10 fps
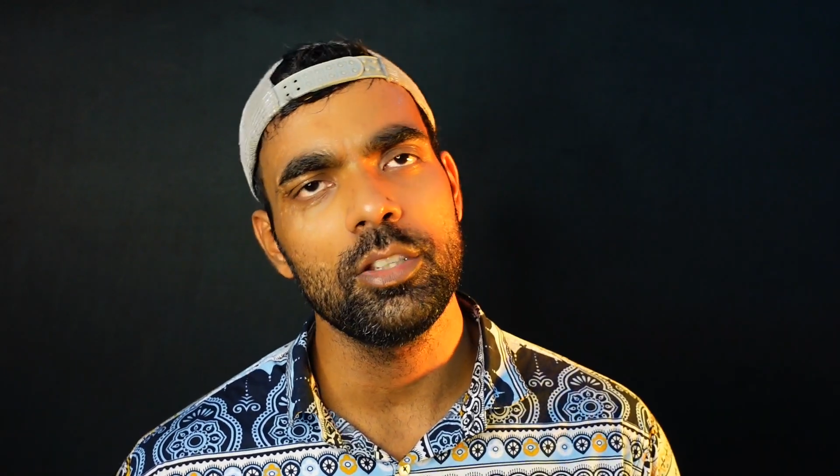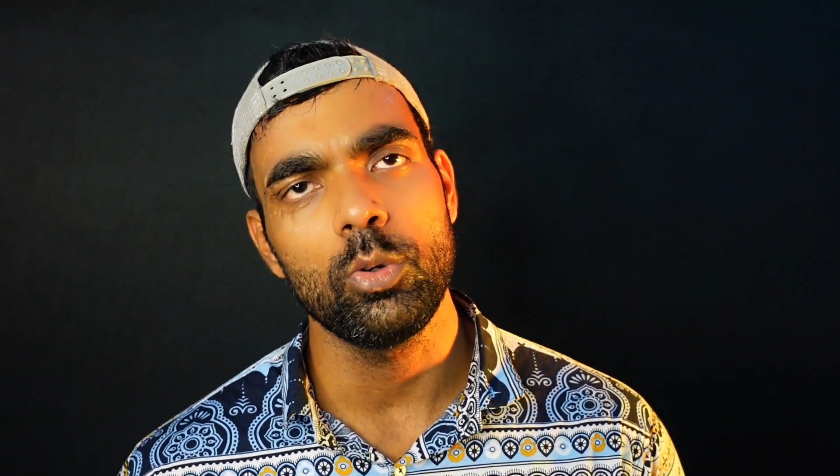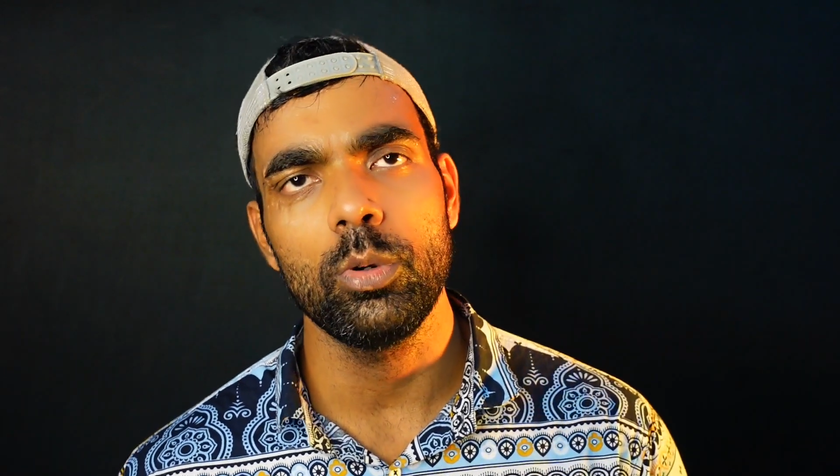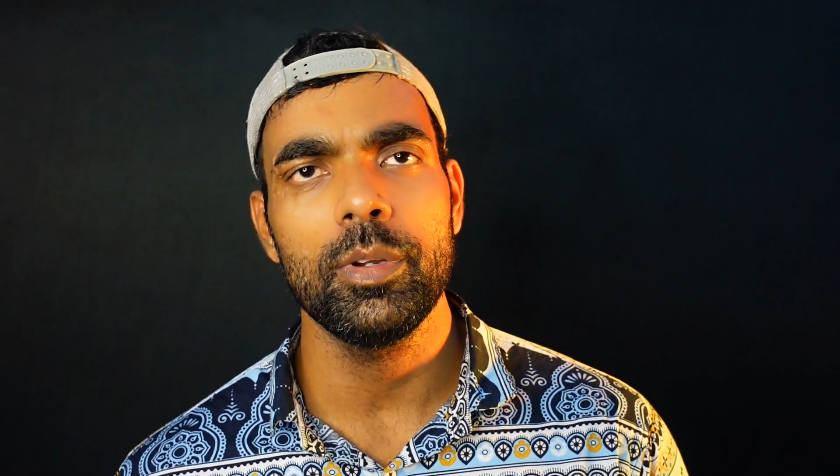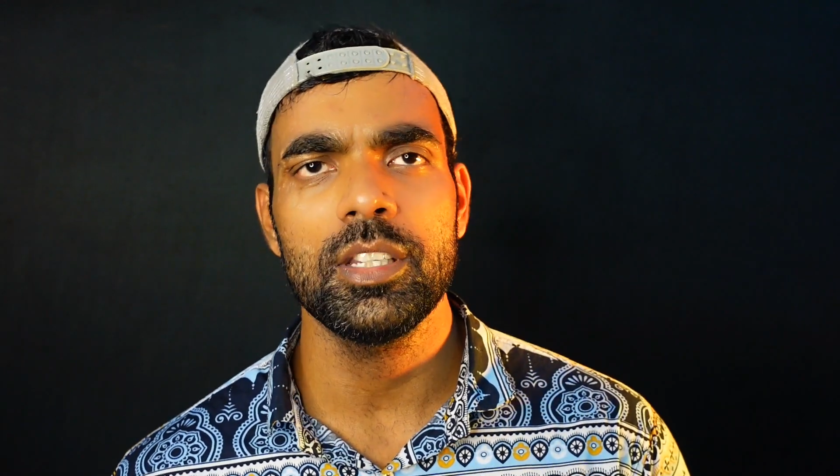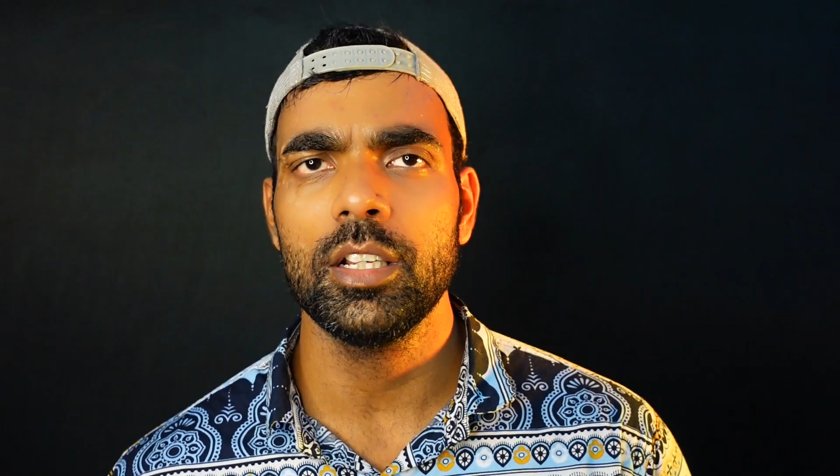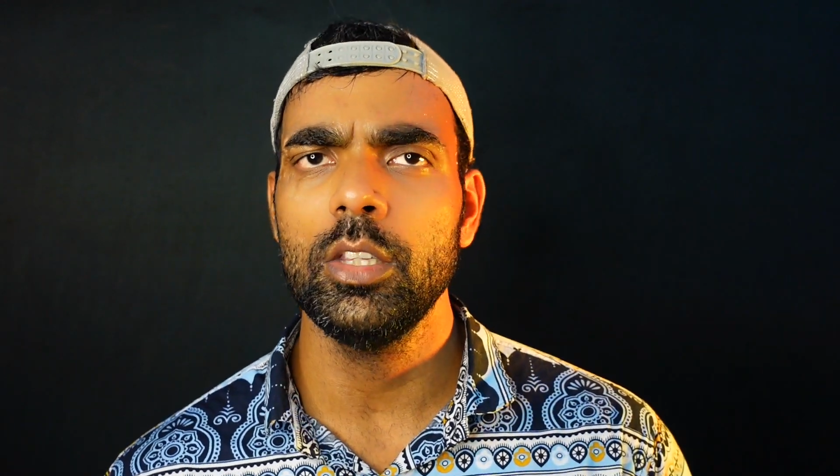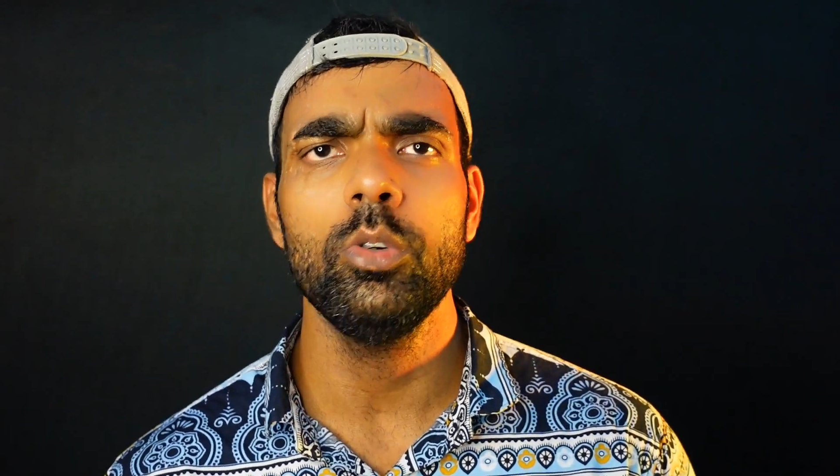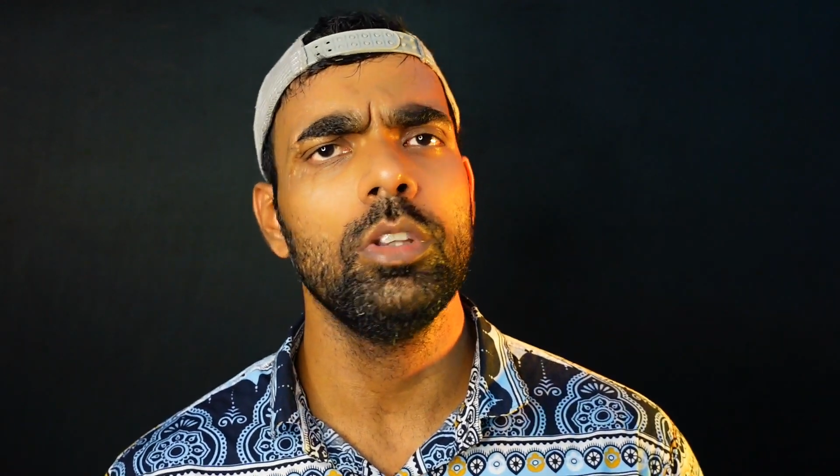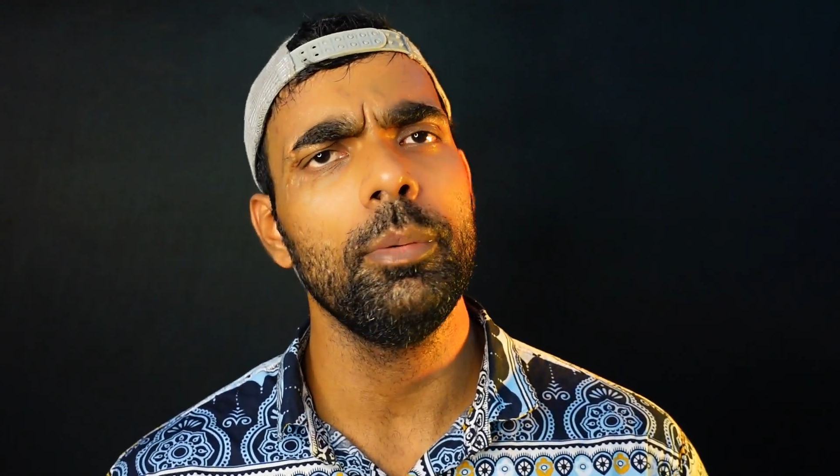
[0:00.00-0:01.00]
जरूर बन
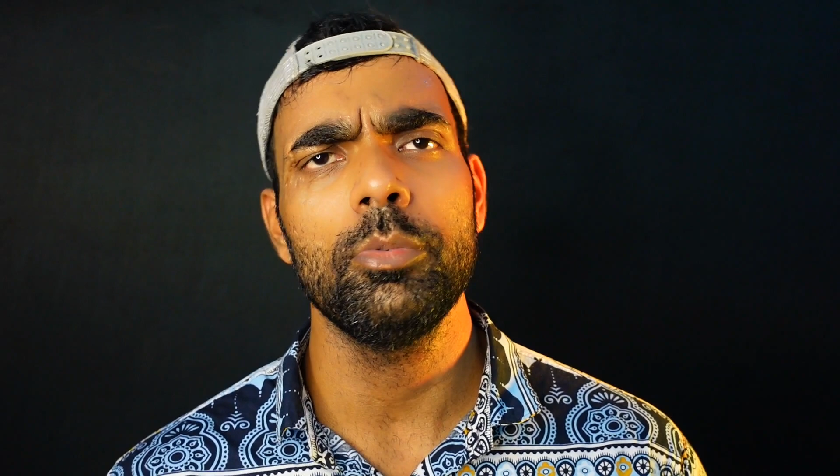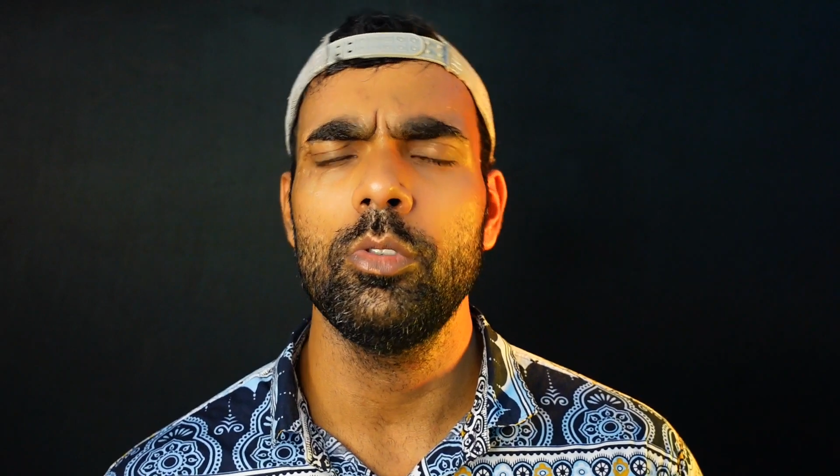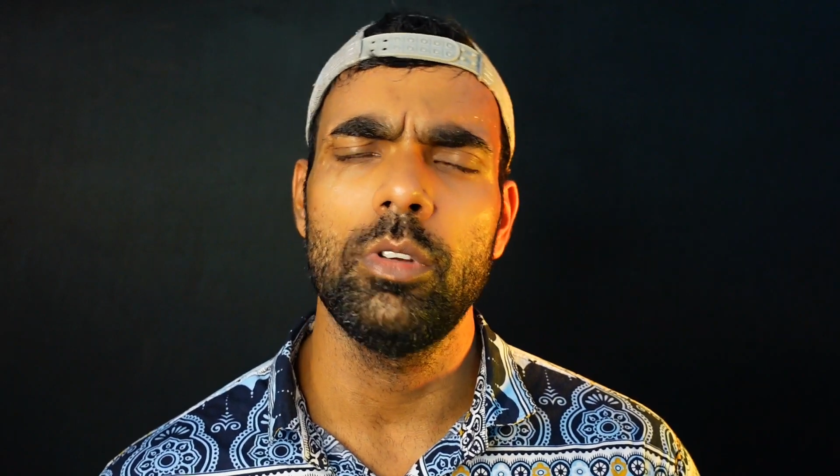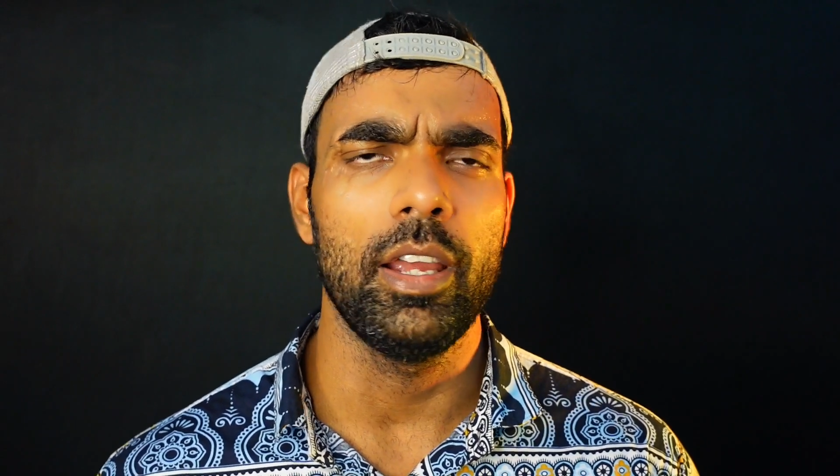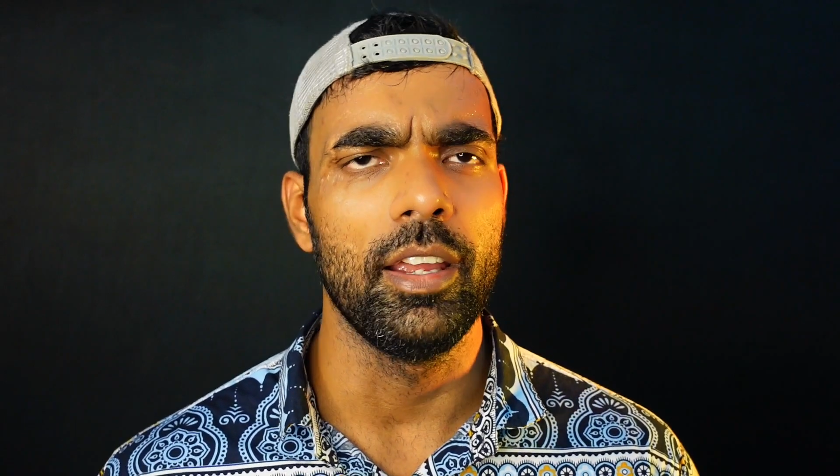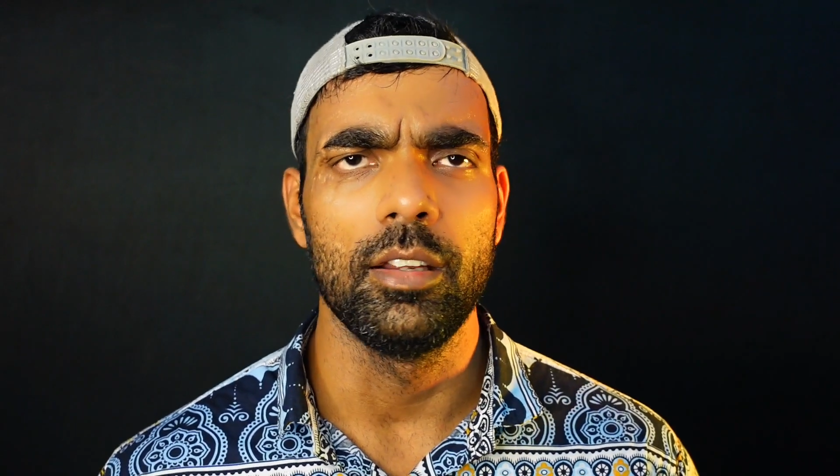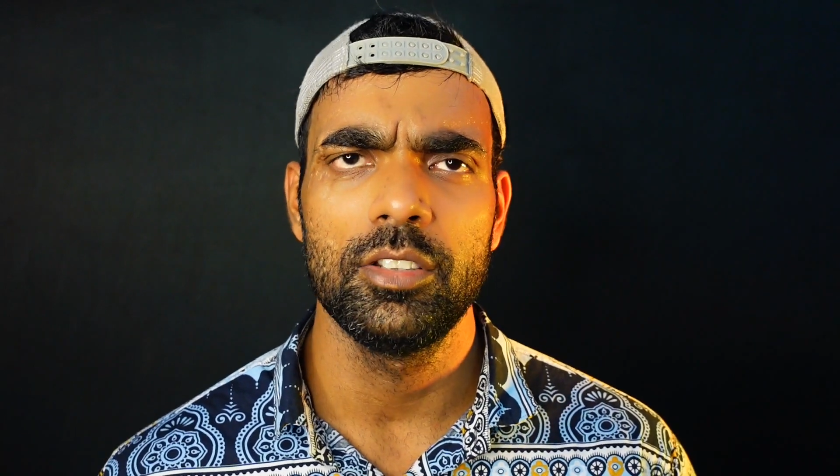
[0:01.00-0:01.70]
सकते हो तब है